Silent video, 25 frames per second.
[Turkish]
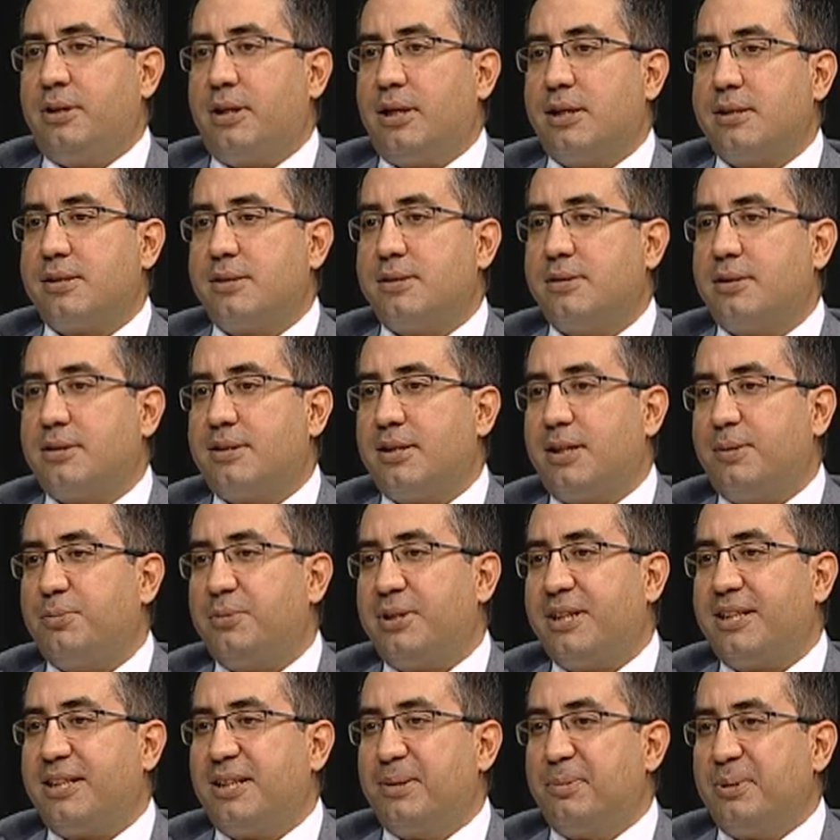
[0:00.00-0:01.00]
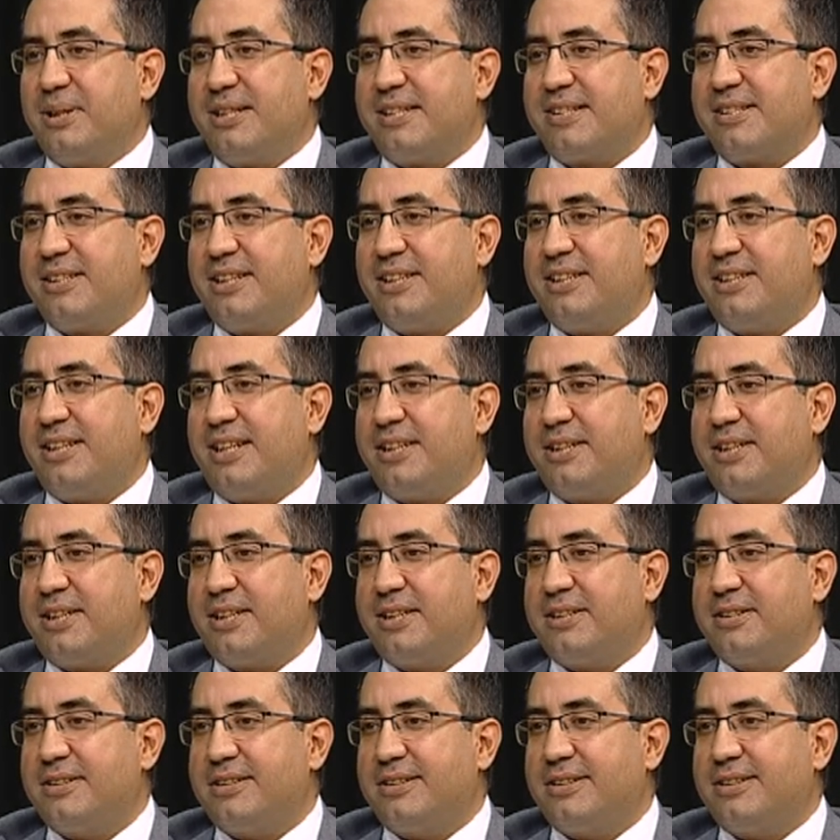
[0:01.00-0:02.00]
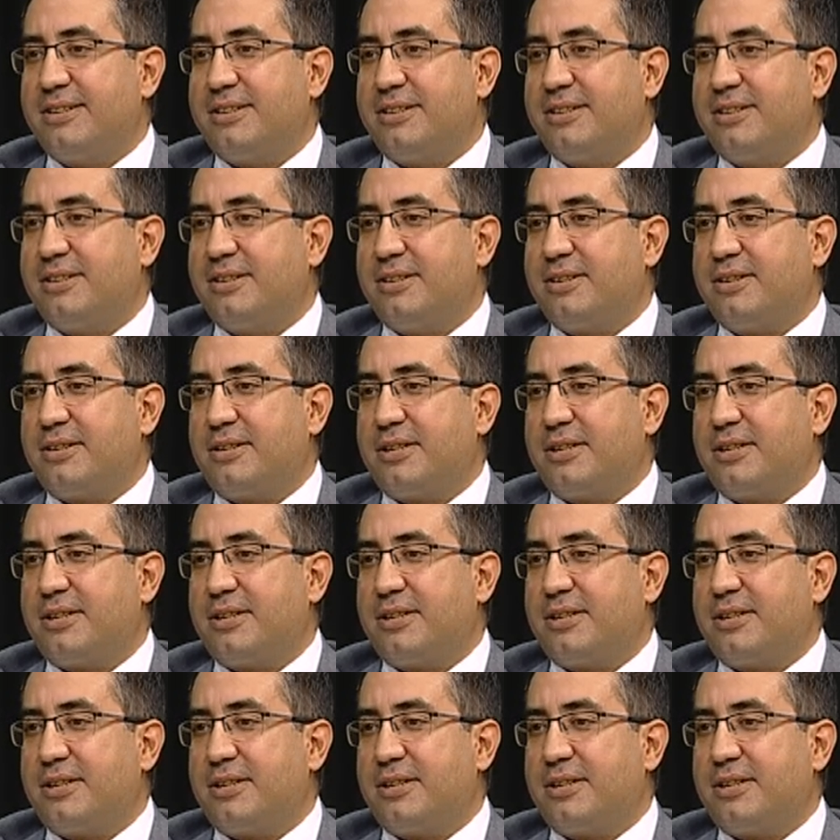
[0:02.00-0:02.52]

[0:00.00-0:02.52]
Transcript: aslında tam reklam arasına giderken e,